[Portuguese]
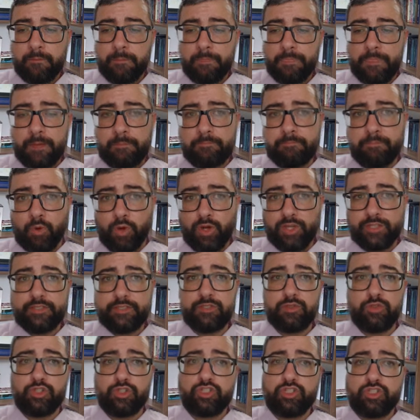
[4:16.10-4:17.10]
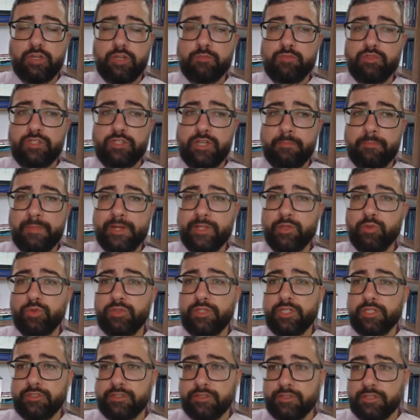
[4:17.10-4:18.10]
da posse, nós temos a
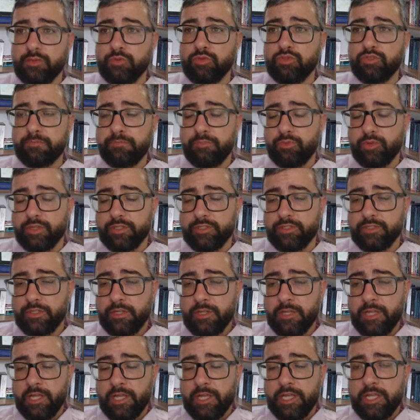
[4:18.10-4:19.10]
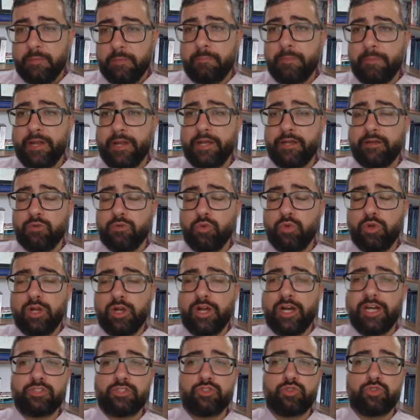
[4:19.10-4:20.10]
manutenção de posse. E para o
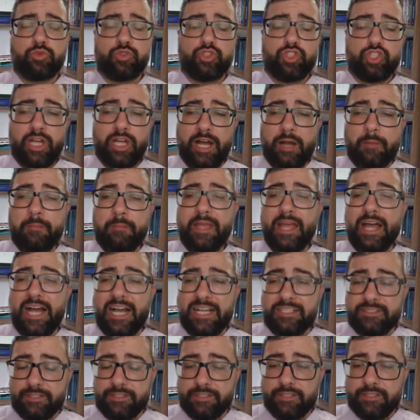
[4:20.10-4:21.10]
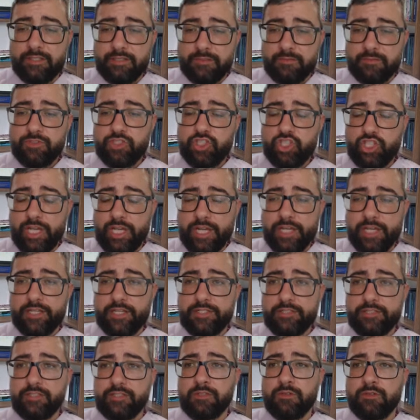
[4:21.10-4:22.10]
caso de ameaça de
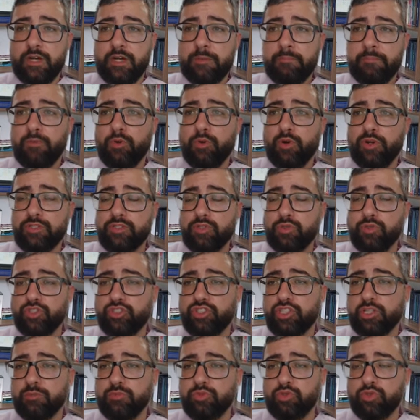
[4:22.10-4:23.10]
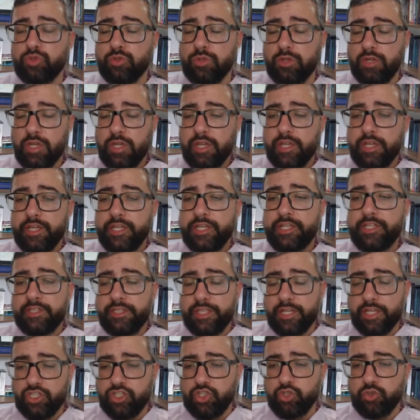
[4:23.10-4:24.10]
agressão à posse, nós temos o
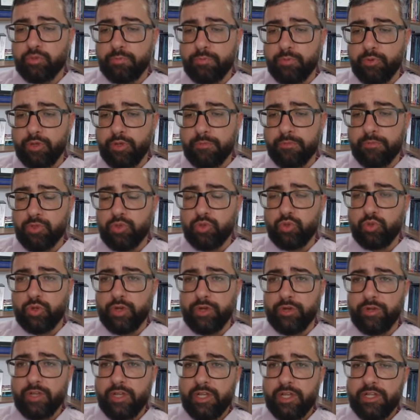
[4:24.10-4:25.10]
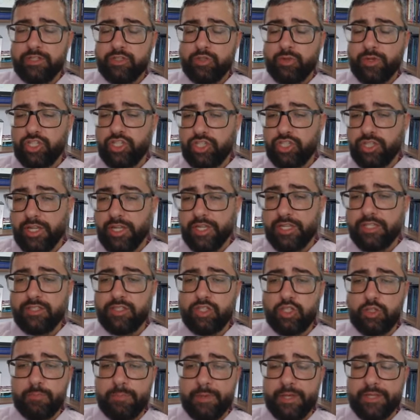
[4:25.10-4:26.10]
interdito proibitório. São as três
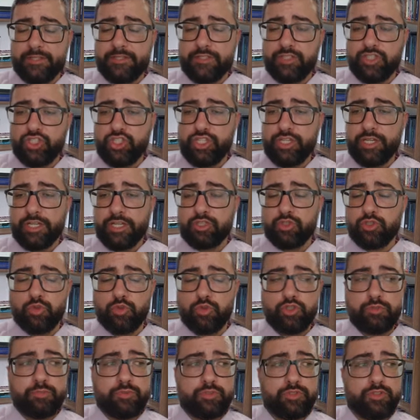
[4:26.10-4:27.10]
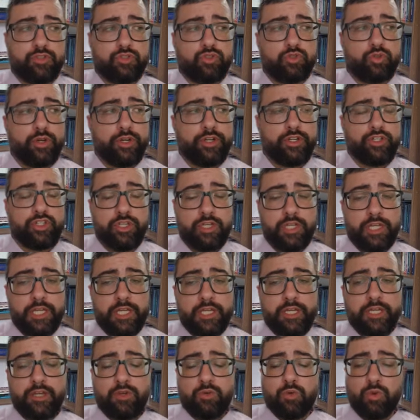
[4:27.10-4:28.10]
espécies de ações possessórias
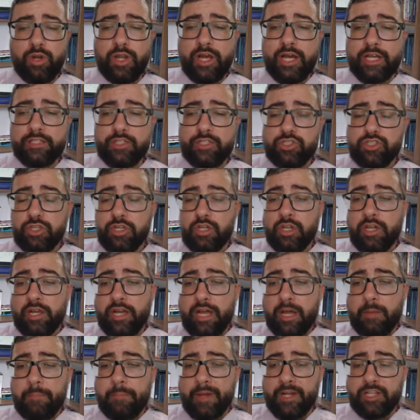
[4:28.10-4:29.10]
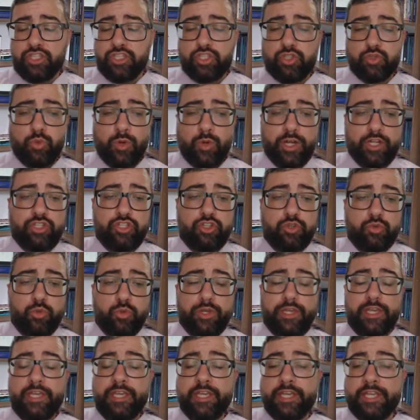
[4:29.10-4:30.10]
reguladas a partir do artigo
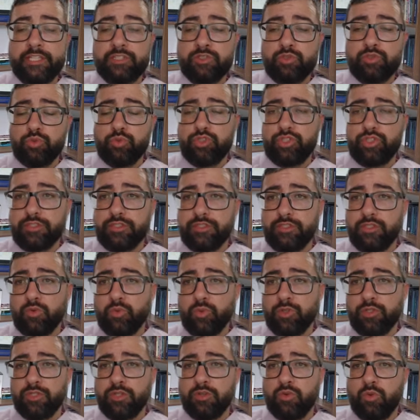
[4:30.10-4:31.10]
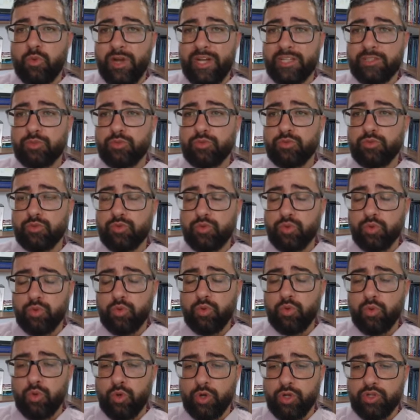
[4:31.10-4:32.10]
554 do
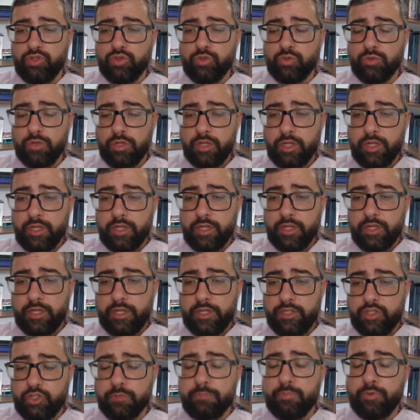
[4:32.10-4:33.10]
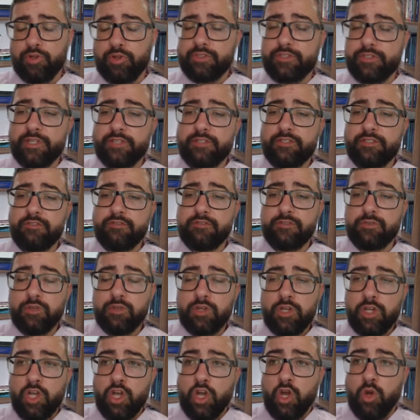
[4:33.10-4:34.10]
Código de Processo Civil.
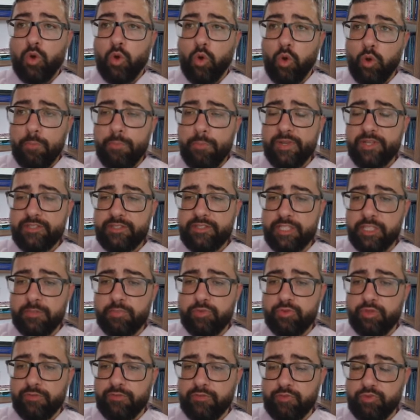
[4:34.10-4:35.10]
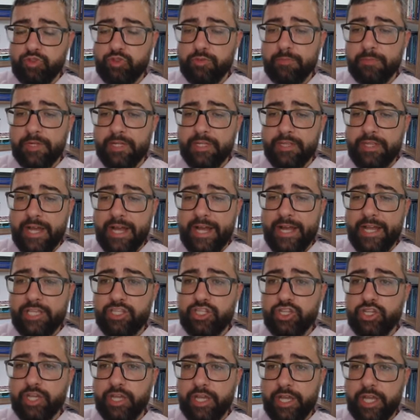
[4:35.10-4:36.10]
O princípio da
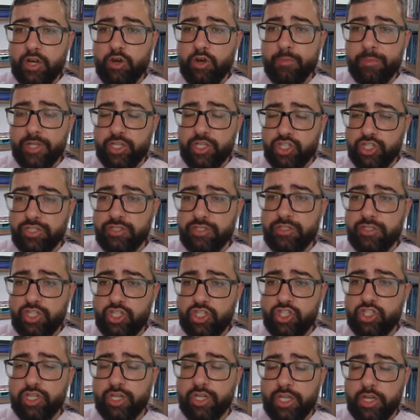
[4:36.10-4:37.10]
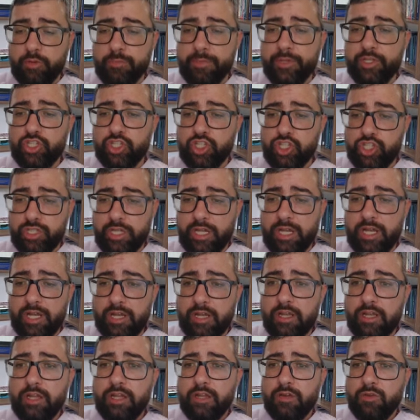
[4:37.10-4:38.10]
fungibilidade, que realmente existe, realmente
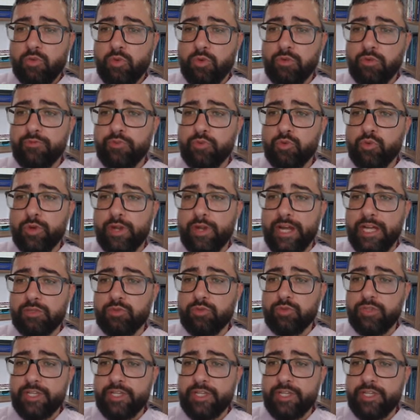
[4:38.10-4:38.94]
está configurado